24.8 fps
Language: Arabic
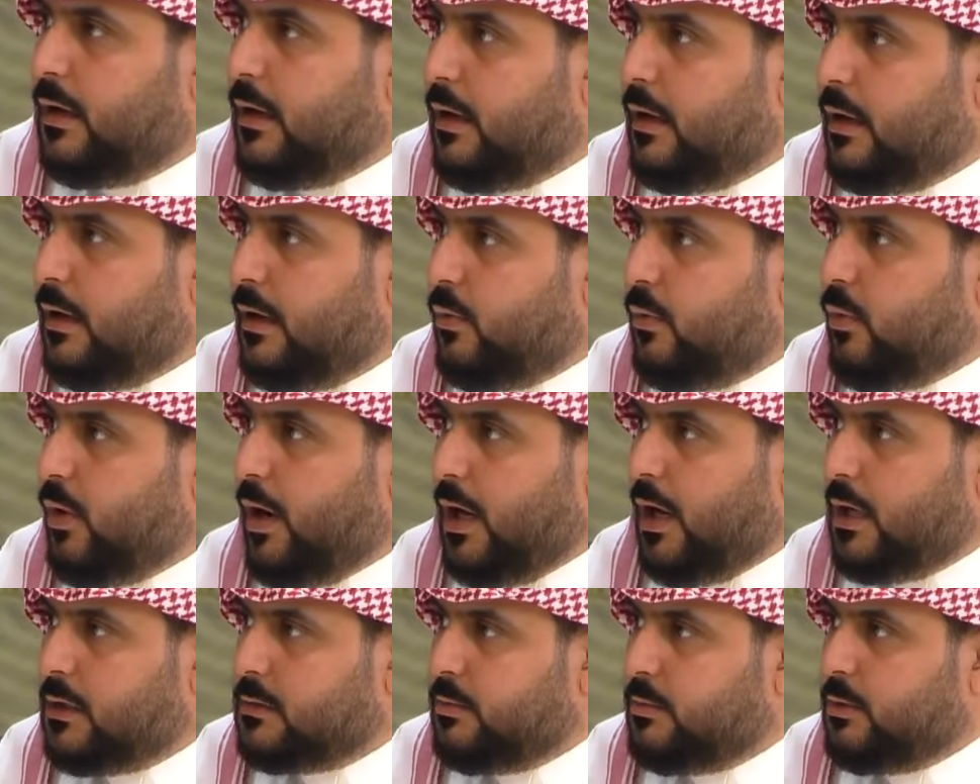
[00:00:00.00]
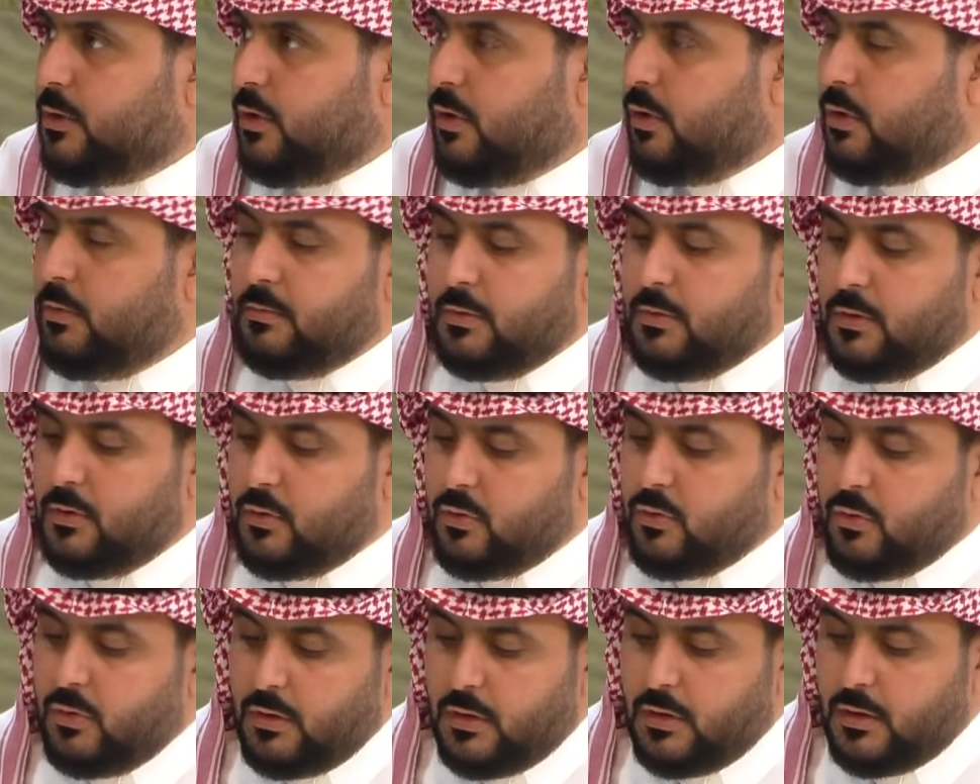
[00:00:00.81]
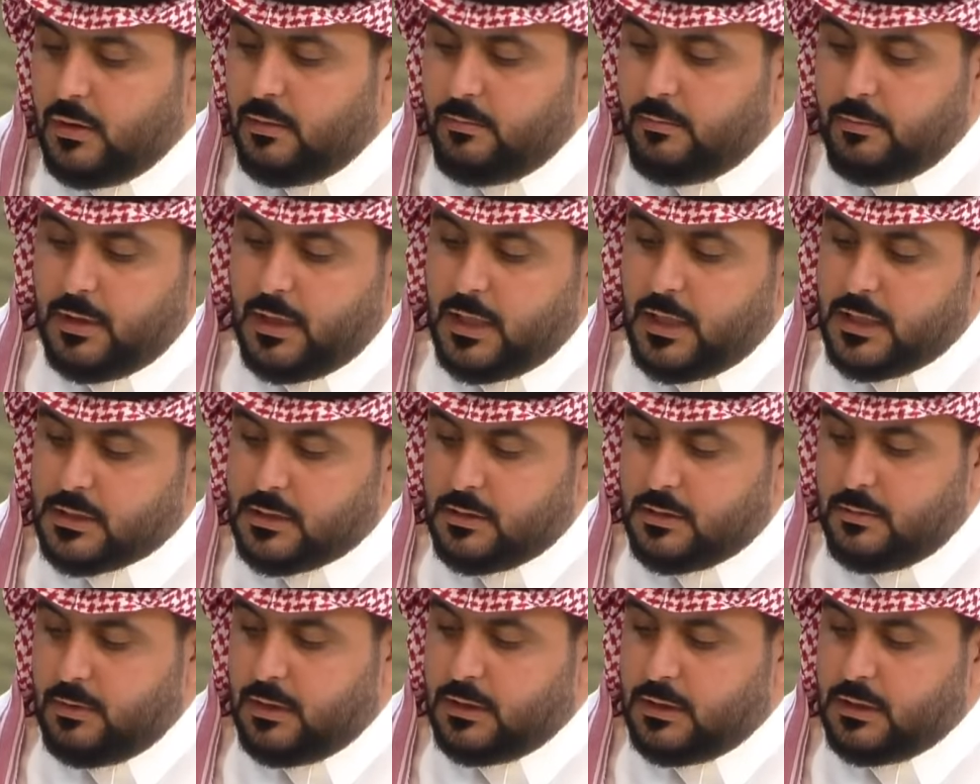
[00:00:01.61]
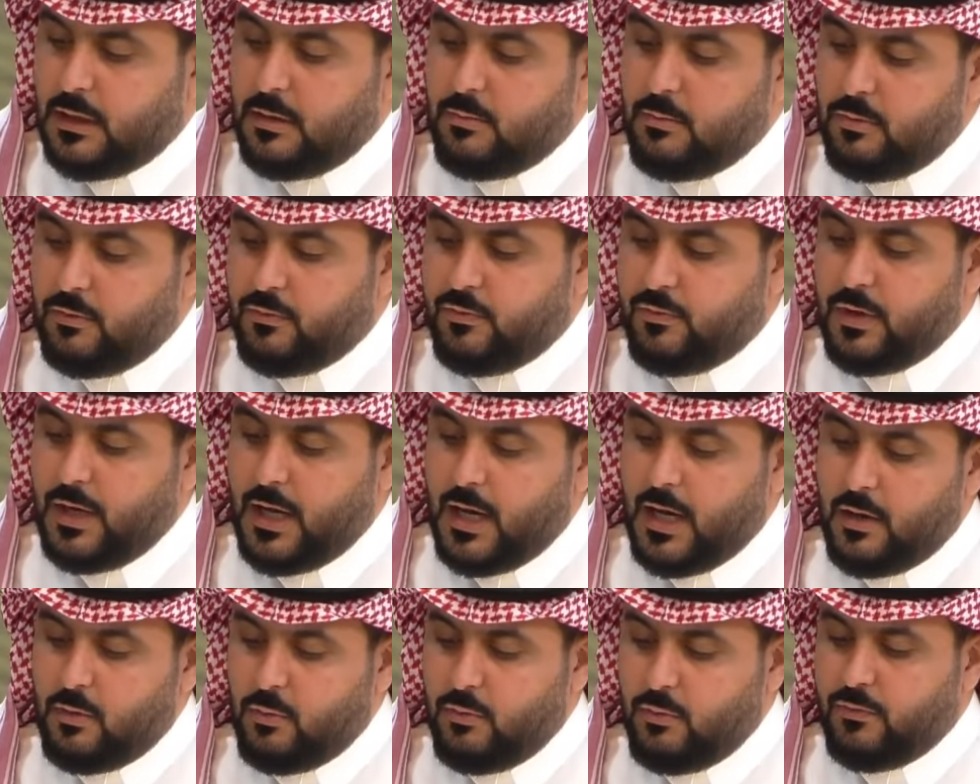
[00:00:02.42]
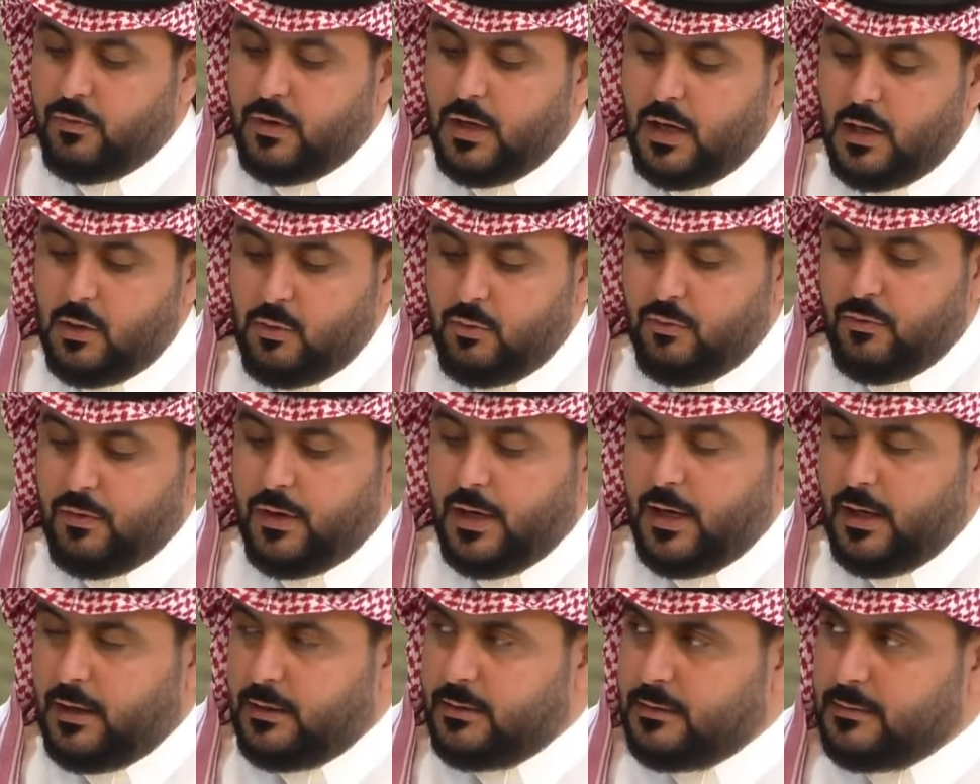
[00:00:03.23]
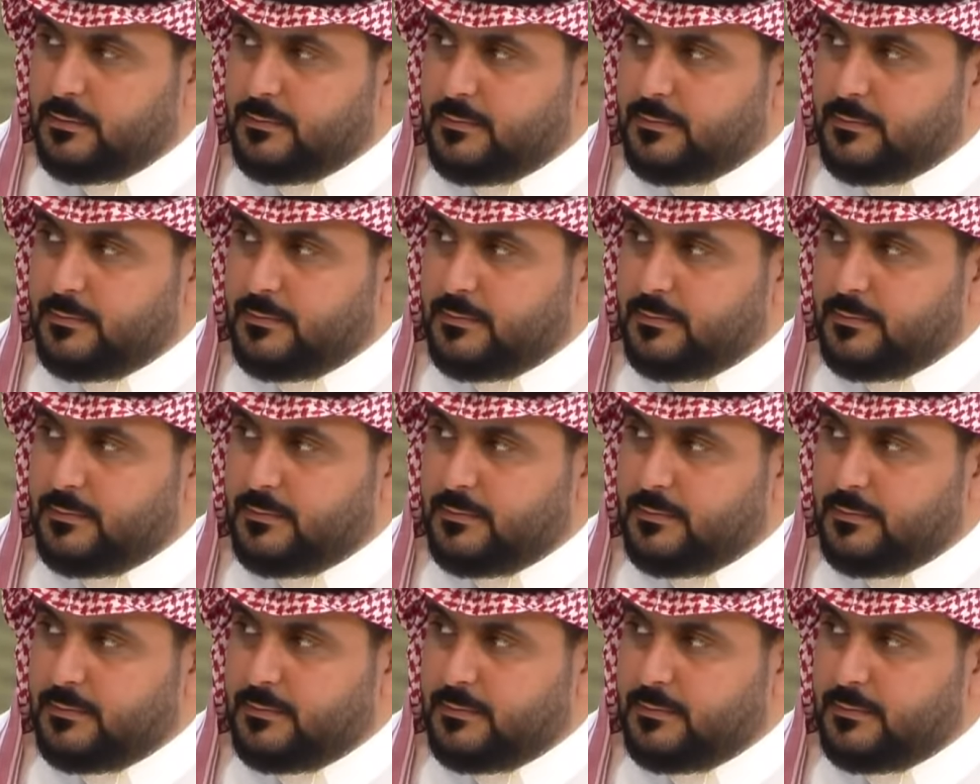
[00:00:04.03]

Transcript: الواحد منهم يقول بالاسم ادعموا فلان وفلان وفلان